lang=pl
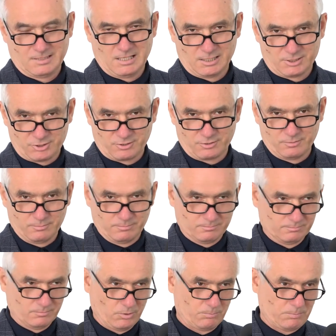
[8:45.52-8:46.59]
Dlaczego?
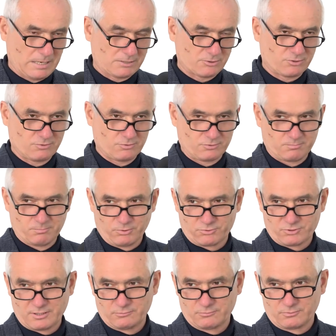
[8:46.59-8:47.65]
Opatrzność
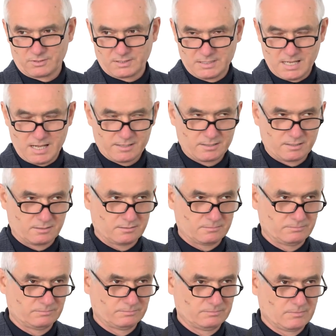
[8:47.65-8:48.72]
Boża uznaje,
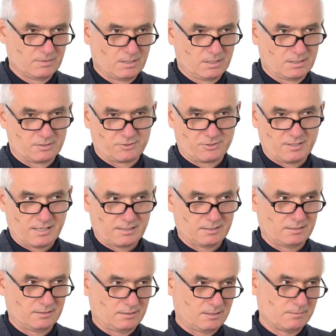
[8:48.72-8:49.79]
że na
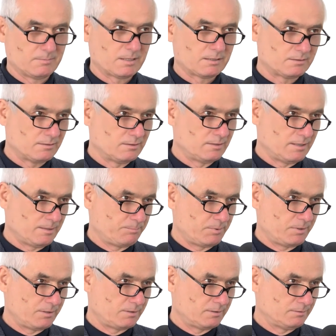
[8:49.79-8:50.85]
ten temat
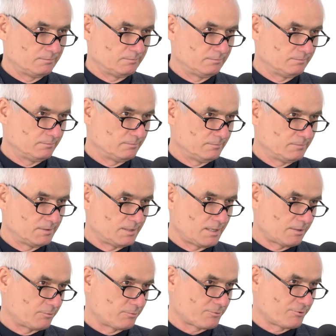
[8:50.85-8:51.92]
lepiej
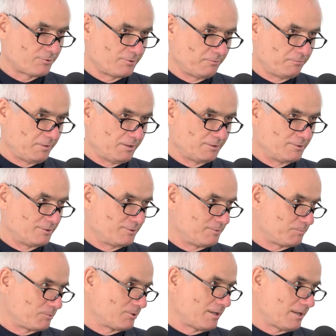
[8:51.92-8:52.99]
za dużo nie
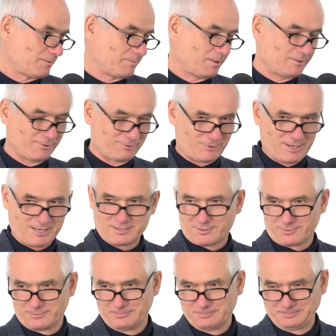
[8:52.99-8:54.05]
wiedzieć, przynajmniej do
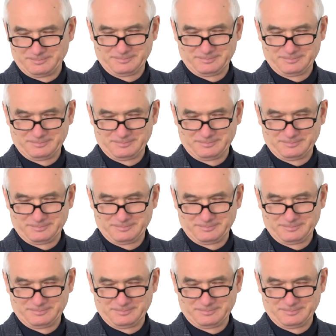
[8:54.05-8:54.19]
czasu.